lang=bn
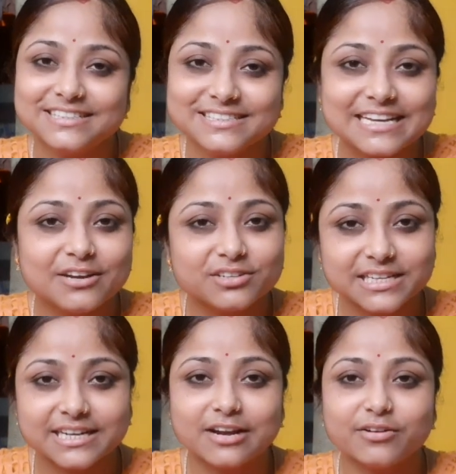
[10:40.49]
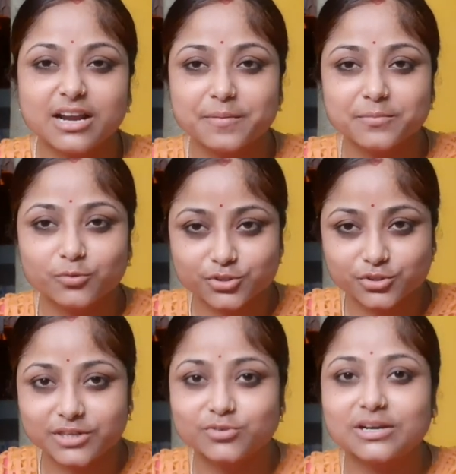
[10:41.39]
সে যাই হোক সেই কারণে আমার মুখে
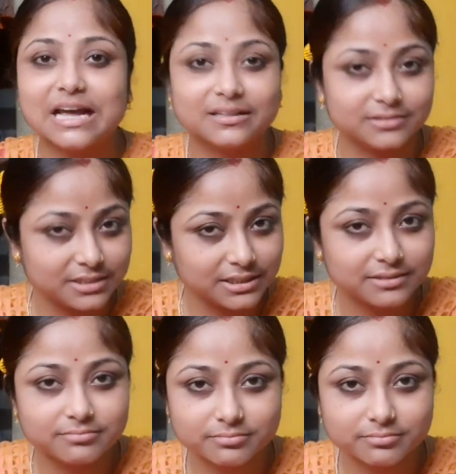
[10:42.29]
চোখে একটু ক্লান্তি